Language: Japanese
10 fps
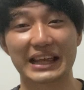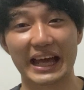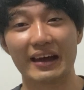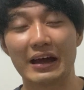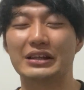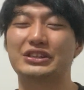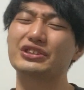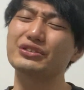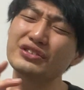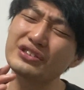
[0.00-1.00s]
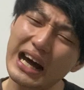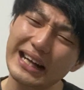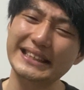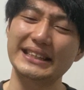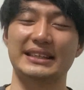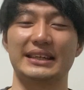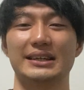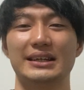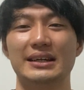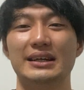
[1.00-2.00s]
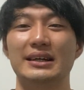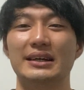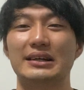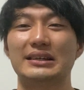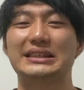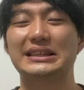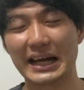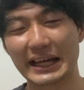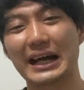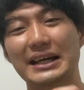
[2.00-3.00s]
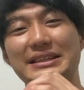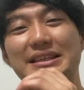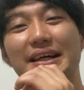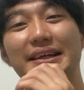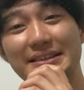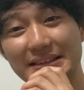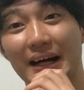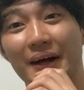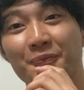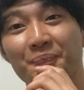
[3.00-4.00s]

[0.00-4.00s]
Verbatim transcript: 日、18時、試合開始じゃないですか。